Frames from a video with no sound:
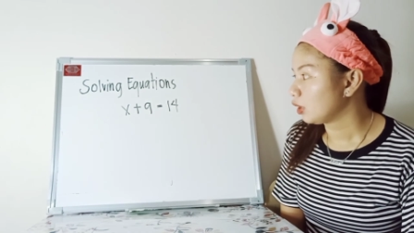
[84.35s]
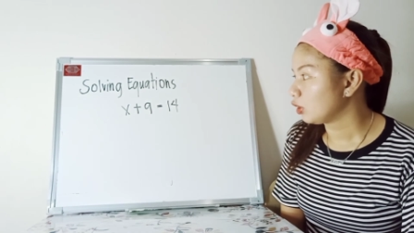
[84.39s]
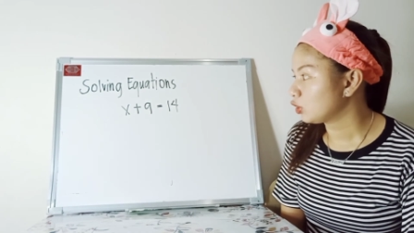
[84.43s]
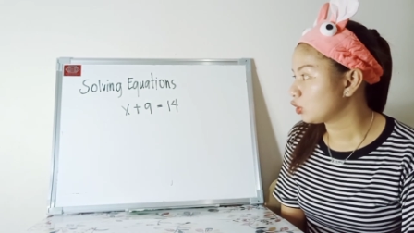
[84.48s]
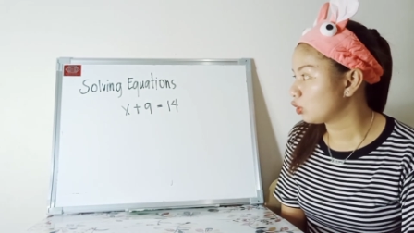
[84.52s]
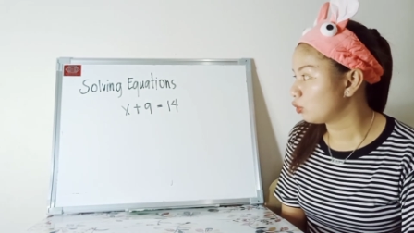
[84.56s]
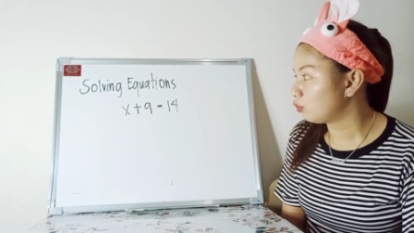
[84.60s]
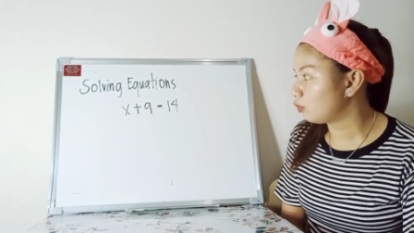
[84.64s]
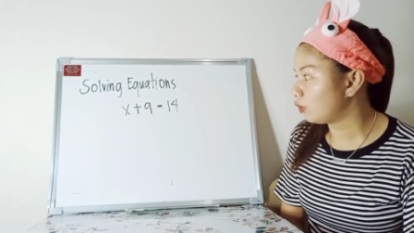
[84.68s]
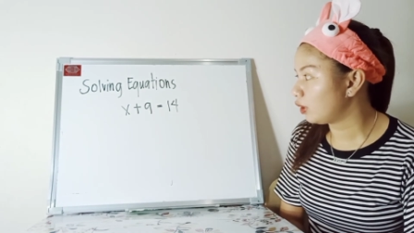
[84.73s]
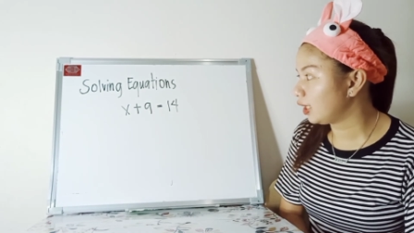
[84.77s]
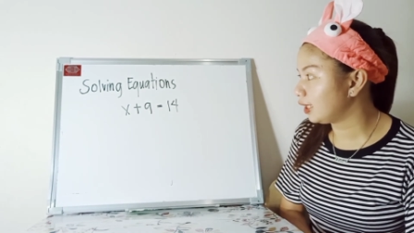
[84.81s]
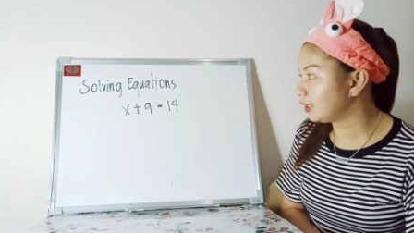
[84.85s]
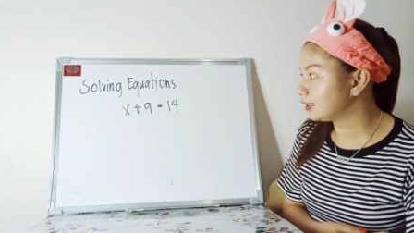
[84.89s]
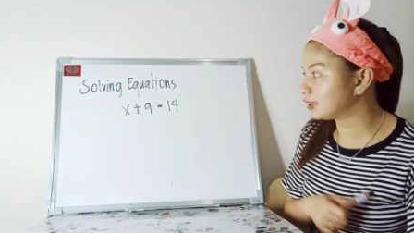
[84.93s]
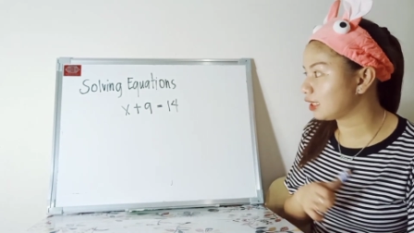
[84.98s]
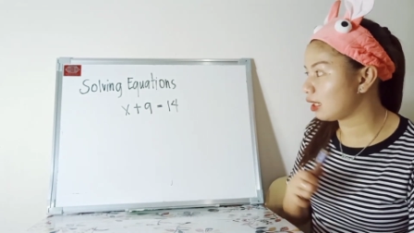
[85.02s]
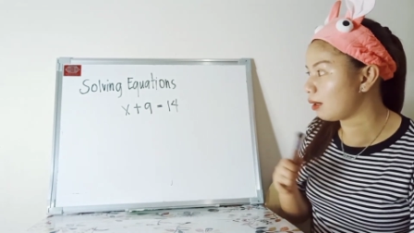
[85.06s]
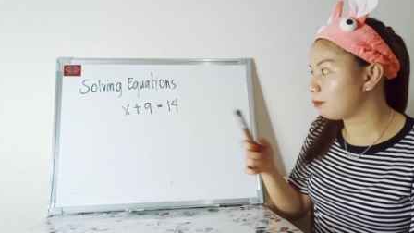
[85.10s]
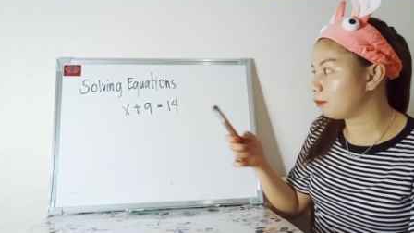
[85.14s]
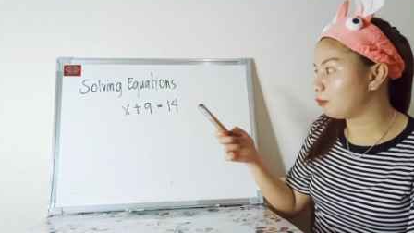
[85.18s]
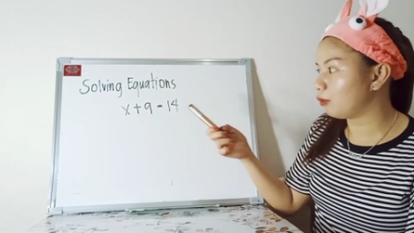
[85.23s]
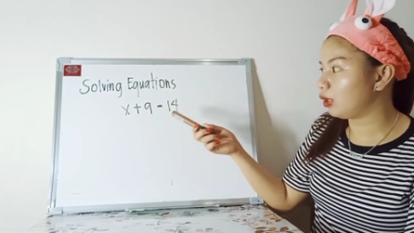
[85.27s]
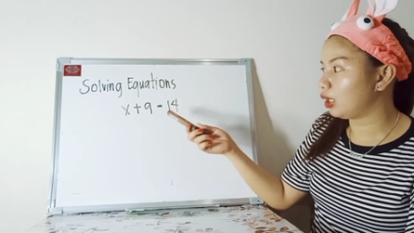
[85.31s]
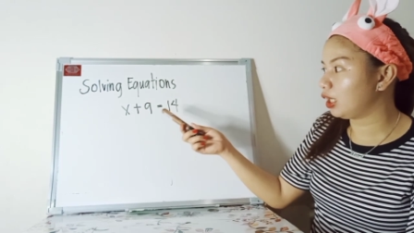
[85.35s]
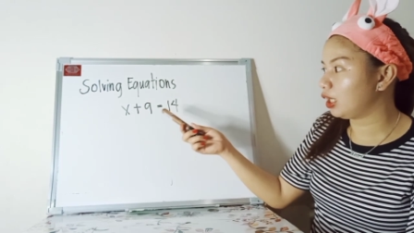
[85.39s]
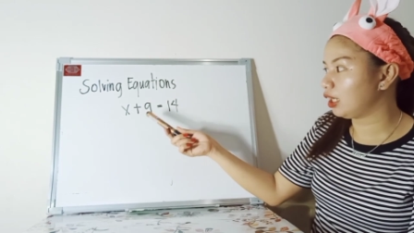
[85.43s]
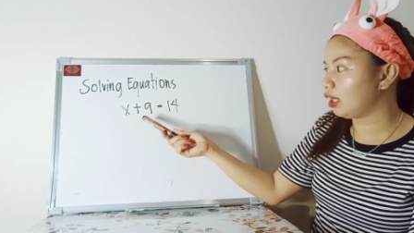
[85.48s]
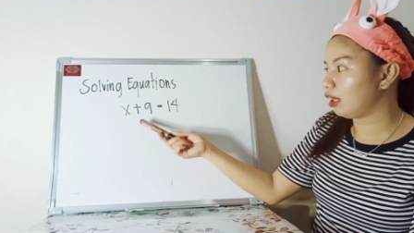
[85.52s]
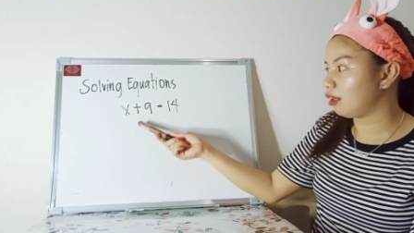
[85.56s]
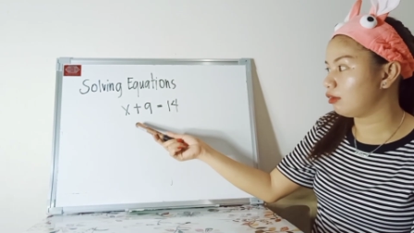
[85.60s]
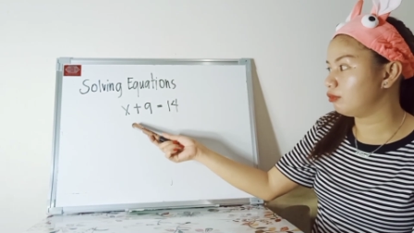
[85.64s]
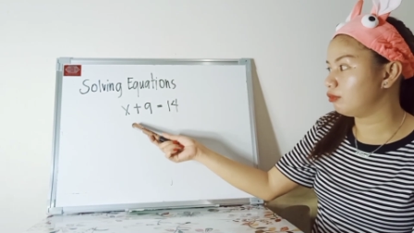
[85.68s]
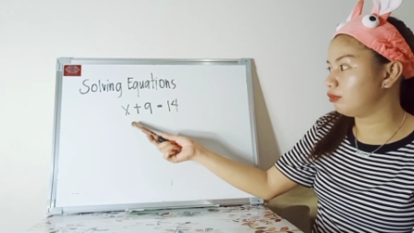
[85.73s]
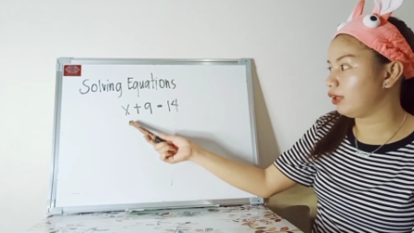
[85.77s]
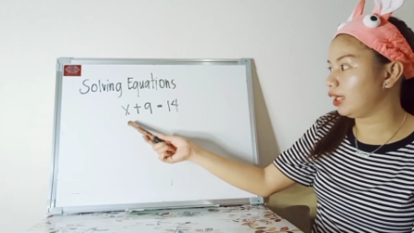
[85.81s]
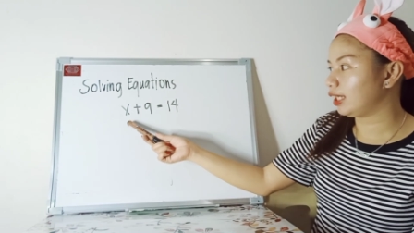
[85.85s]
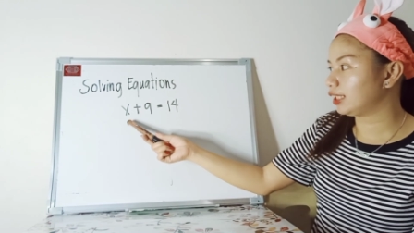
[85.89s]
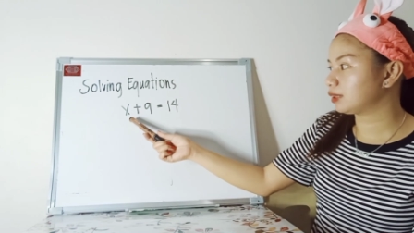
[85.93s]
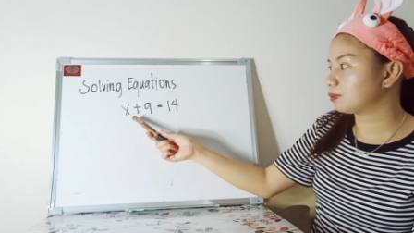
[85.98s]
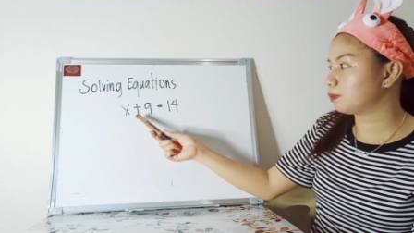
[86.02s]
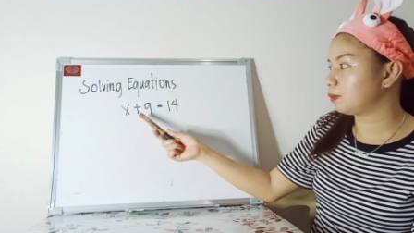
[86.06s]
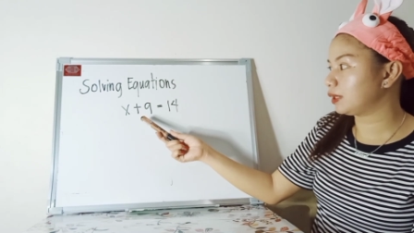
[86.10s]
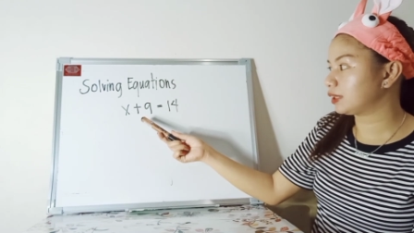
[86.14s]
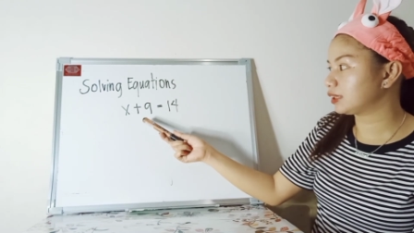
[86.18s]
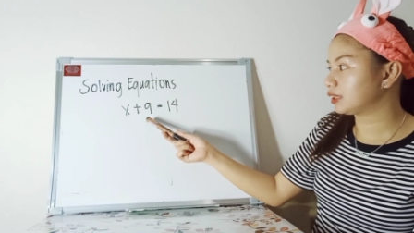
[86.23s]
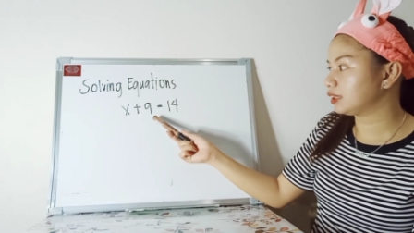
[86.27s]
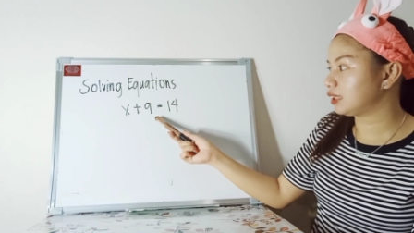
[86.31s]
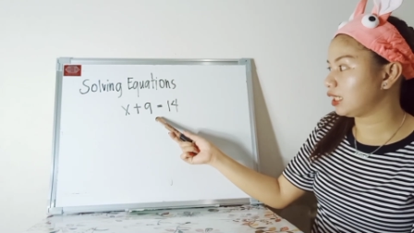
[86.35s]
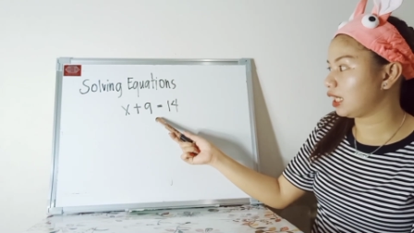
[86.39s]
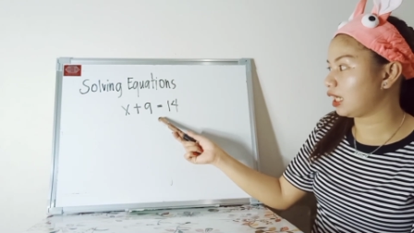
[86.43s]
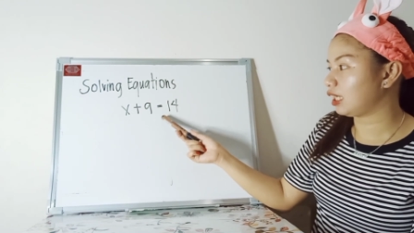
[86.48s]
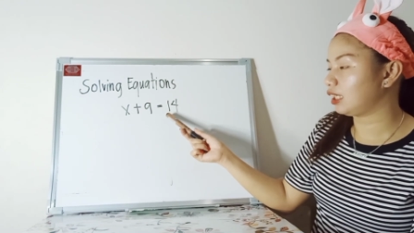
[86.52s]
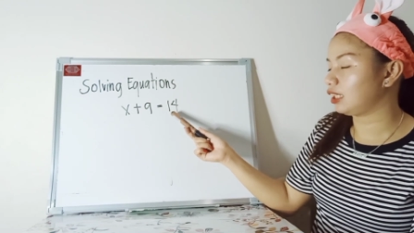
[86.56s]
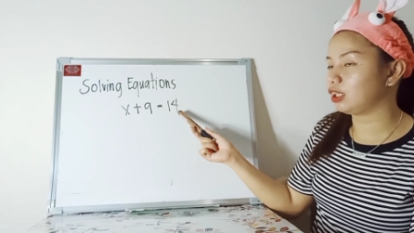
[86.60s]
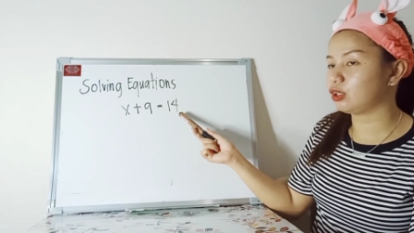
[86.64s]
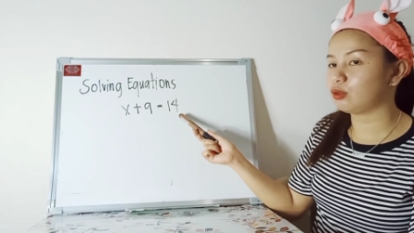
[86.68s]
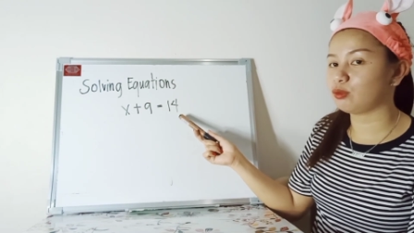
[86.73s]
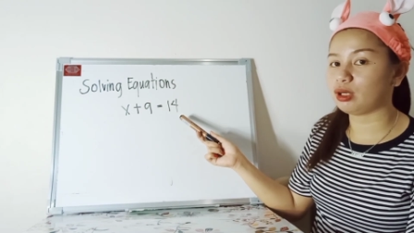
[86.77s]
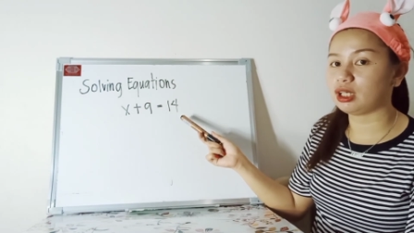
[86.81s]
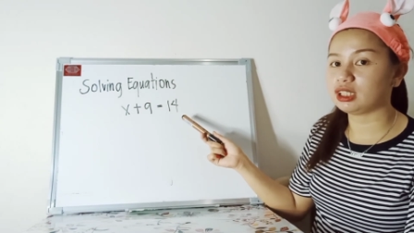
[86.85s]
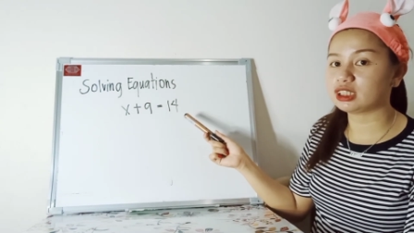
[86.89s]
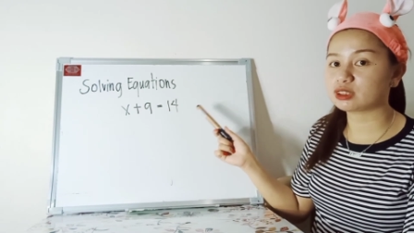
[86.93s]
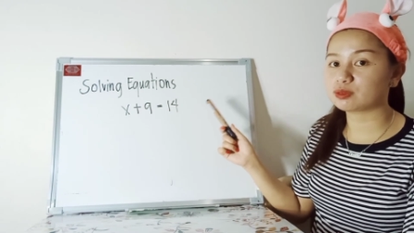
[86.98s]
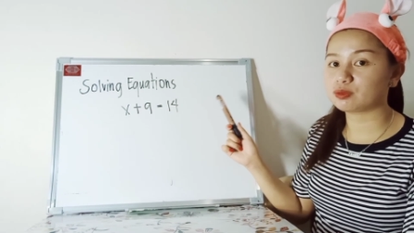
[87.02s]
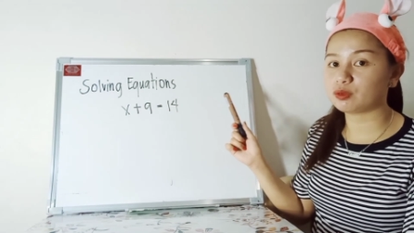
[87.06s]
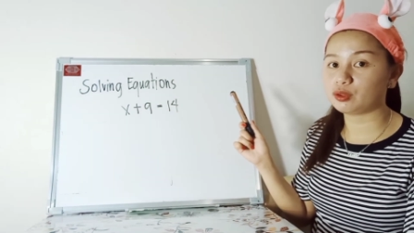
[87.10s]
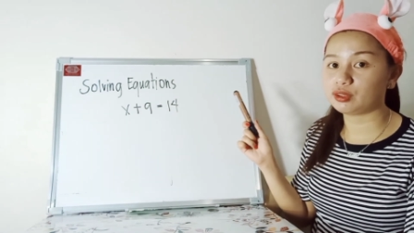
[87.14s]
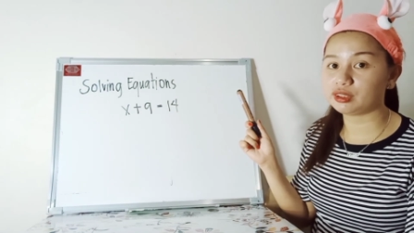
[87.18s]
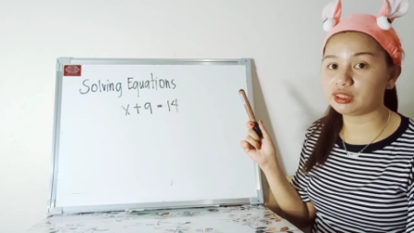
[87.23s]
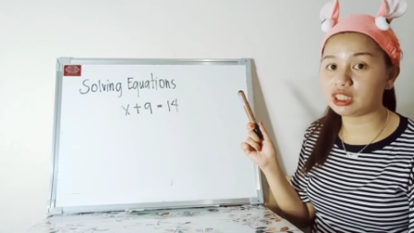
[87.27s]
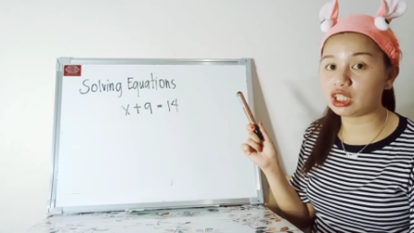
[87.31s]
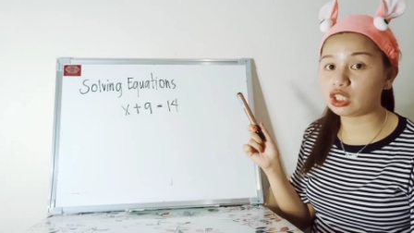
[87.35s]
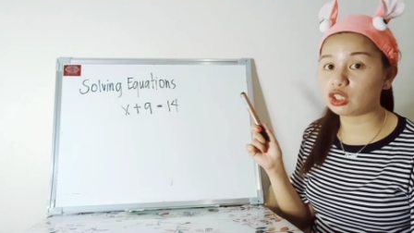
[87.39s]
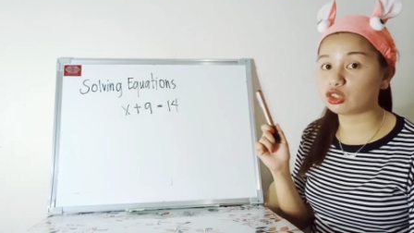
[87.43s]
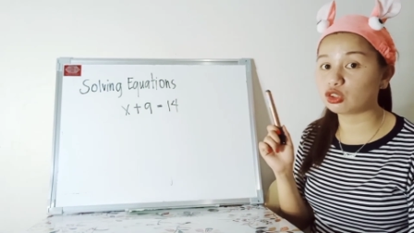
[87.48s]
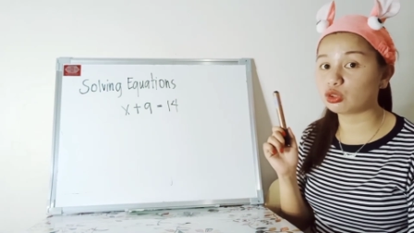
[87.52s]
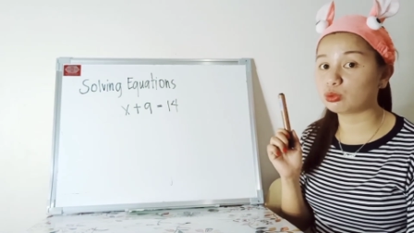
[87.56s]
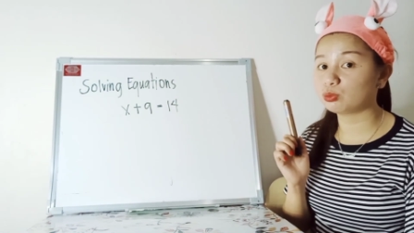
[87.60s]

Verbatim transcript: So, for example, I have x plus 9 equals 14.